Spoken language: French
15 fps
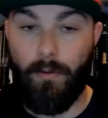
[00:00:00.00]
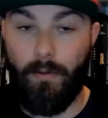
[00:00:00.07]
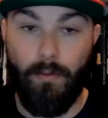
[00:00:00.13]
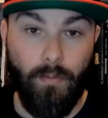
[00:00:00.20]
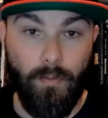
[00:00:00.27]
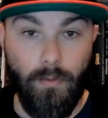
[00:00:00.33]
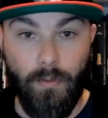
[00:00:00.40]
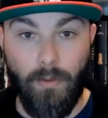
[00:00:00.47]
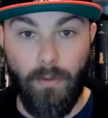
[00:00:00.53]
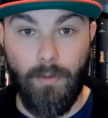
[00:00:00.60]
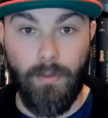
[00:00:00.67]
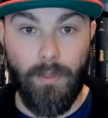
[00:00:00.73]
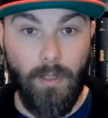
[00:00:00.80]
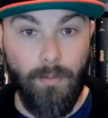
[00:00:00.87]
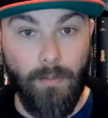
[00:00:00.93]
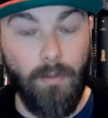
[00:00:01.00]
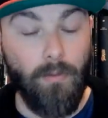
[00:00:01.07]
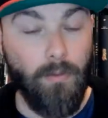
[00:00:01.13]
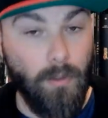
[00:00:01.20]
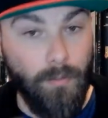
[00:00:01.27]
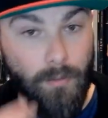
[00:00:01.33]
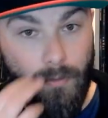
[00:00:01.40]
Donc euh, très bien, on
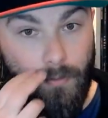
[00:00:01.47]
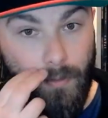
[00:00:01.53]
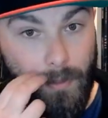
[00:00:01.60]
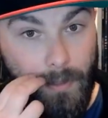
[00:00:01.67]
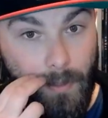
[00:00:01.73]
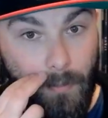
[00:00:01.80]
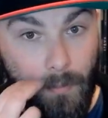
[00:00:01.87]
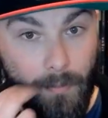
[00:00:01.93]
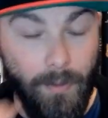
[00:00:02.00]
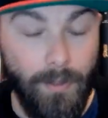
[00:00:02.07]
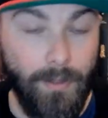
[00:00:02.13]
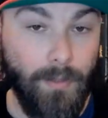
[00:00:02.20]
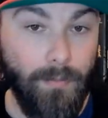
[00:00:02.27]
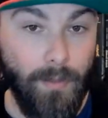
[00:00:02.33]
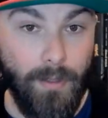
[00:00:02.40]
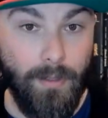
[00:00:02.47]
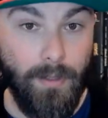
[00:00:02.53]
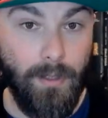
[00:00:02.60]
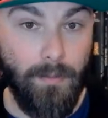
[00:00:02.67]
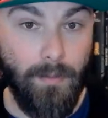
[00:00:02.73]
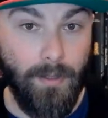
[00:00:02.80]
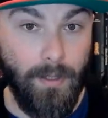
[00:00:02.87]
commence véritablement à savoir ce qui
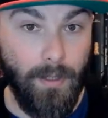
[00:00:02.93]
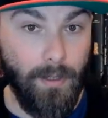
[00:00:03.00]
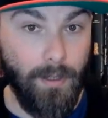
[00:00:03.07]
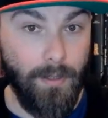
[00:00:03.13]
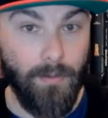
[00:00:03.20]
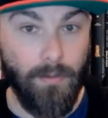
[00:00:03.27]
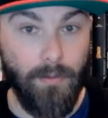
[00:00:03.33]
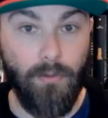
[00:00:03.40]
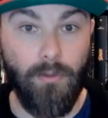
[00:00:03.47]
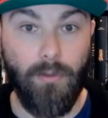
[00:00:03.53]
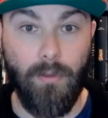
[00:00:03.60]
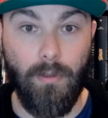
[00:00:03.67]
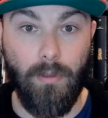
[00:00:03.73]
se passe avec les anges,